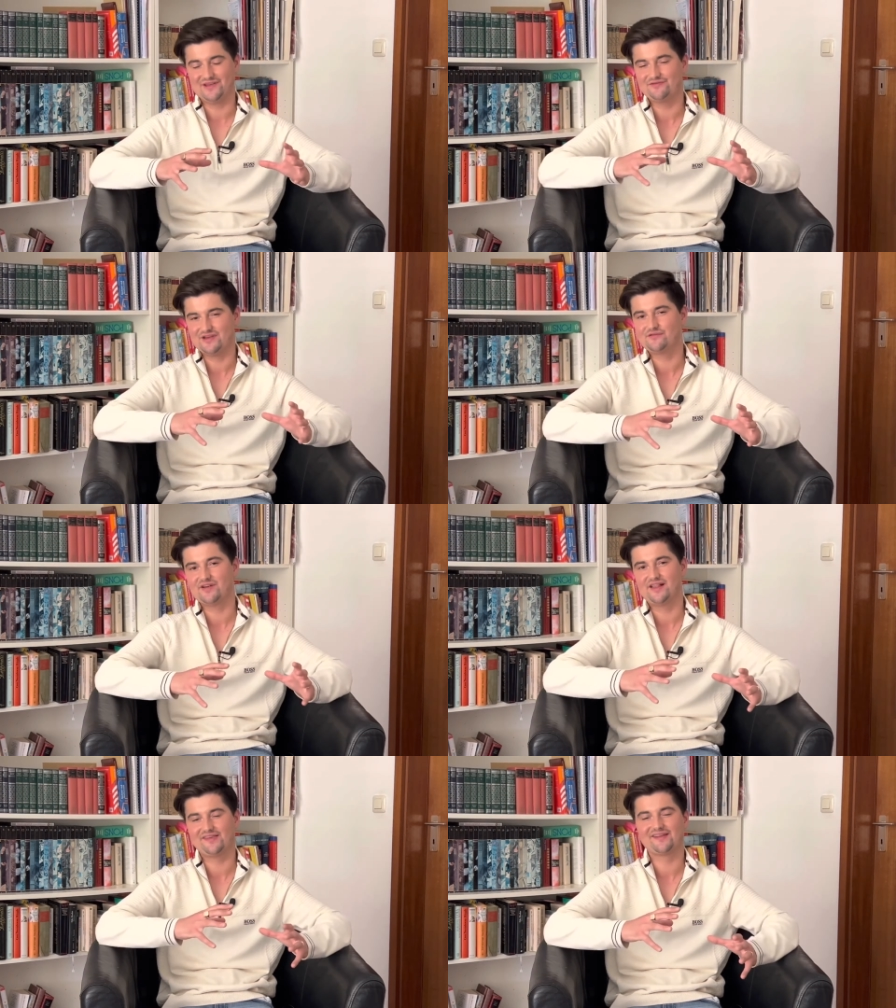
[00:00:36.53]
In vielen
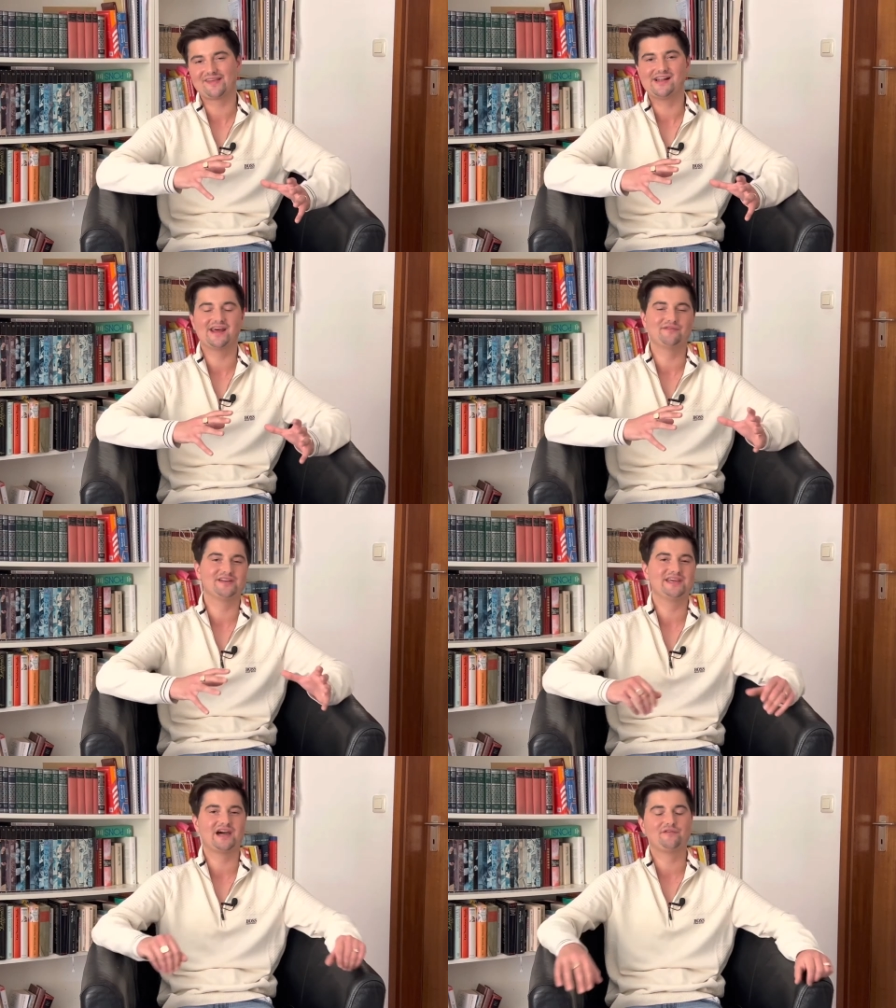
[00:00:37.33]
Fällen sind es halt
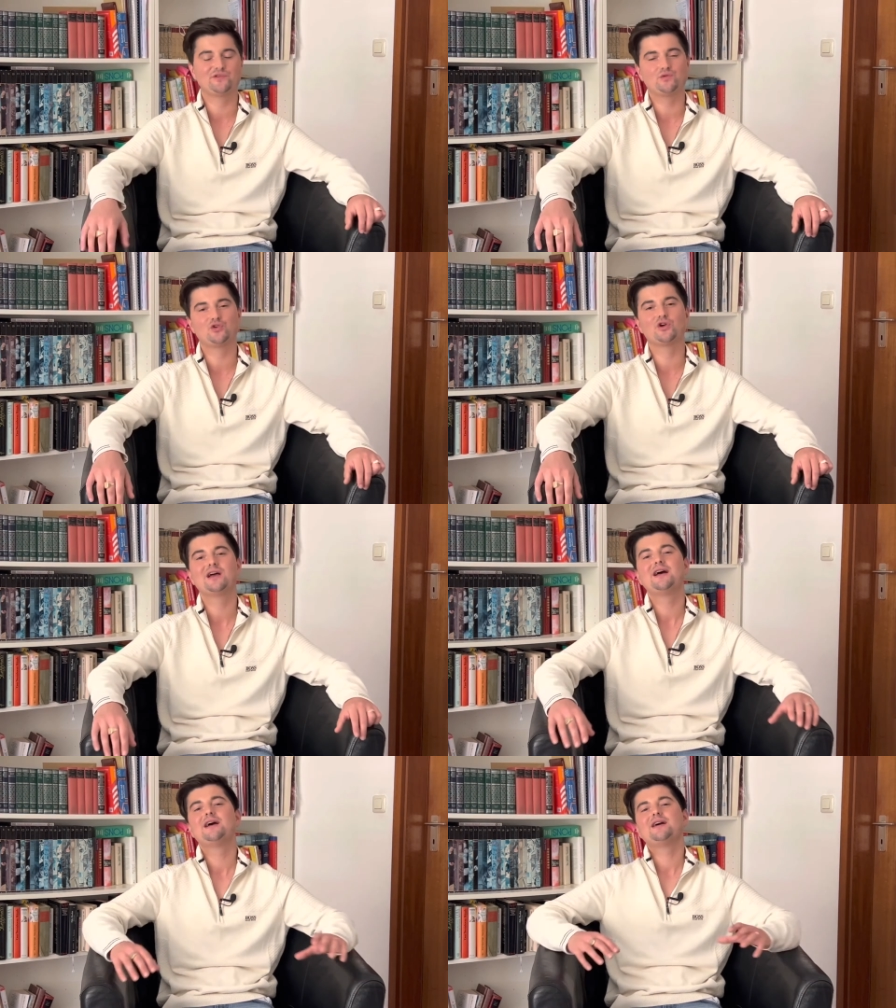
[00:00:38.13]
einfach die Kraftübungen,